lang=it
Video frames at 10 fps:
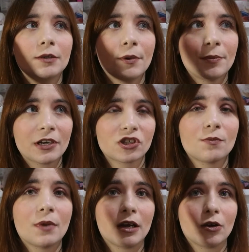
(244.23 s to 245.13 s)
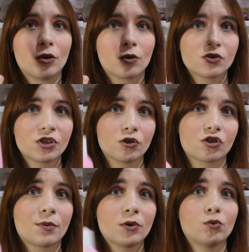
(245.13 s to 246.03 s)
mi piace ma lo consiglio
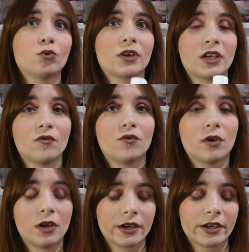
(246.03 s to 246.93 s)
soprattutto a chi, vuole,